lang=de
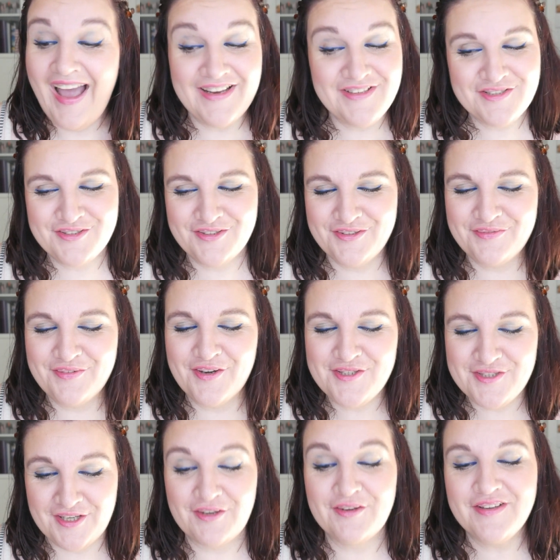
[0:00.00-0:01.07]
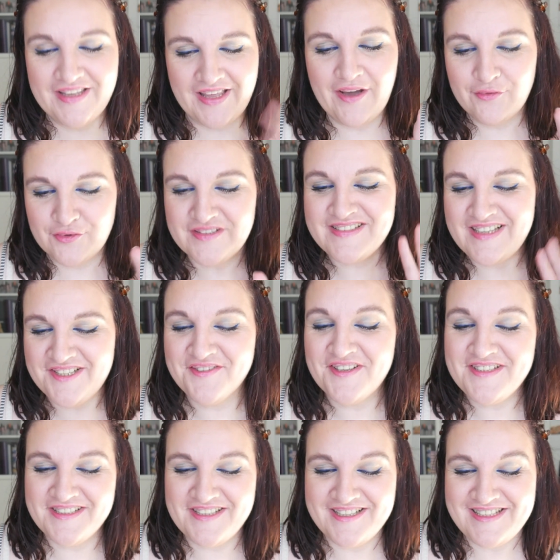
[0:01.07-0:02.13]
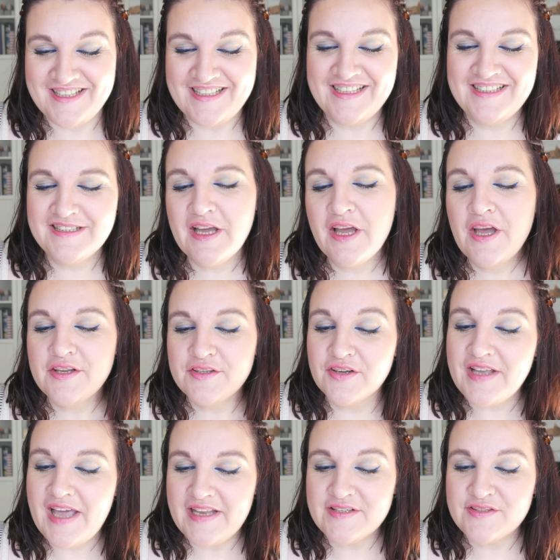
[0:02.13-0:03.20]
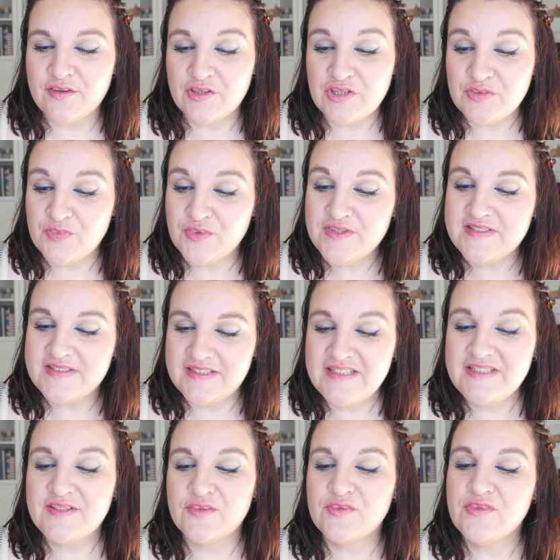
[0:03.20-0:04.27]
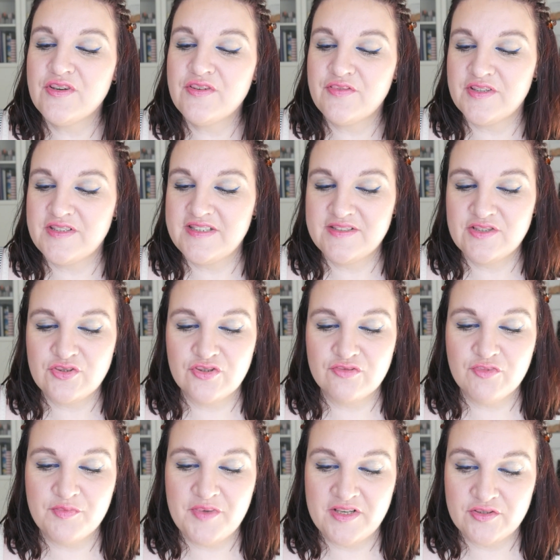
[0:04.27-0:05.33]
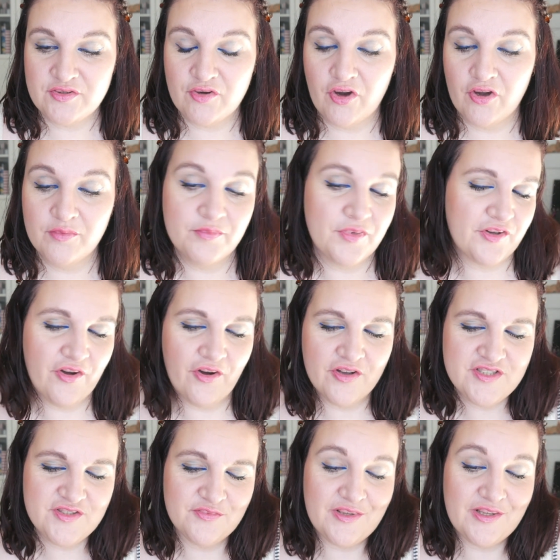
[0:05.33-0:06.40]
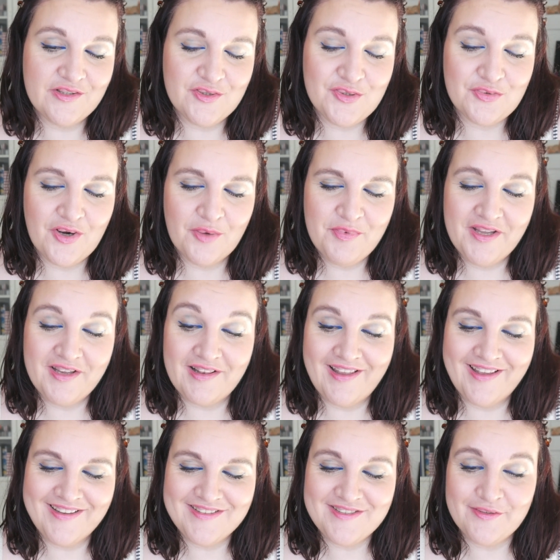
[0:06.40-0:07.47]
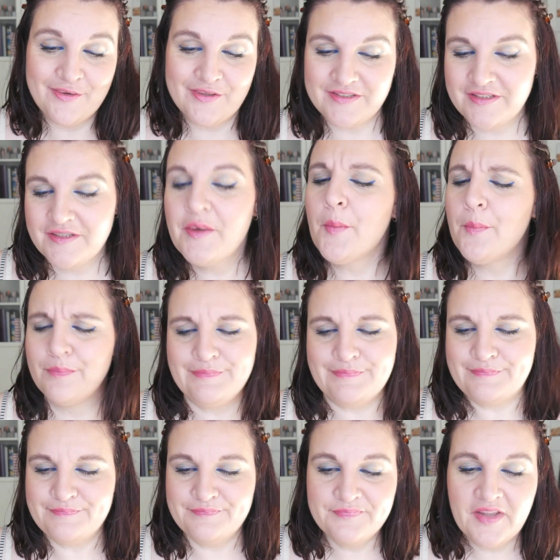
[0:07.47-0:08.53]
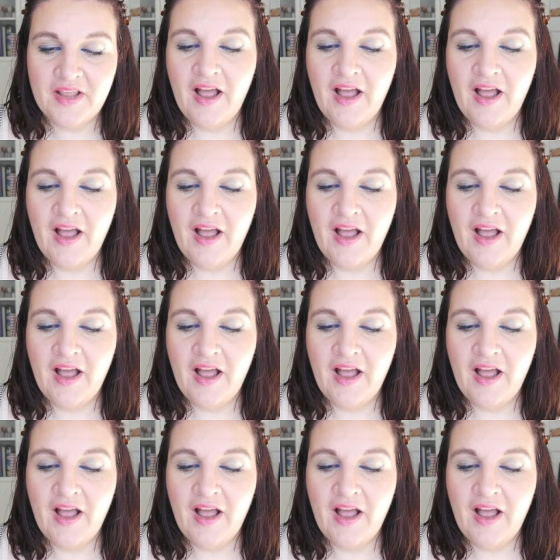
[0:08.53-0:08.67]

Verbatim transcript: Eine schöne Vorstellung, ja, ohne Salzwasser tatsächlich. Doch keine Sorge, du musst nicht nur von diesen schönen Momenten träumen, because we tropic like it's hot. Mhm.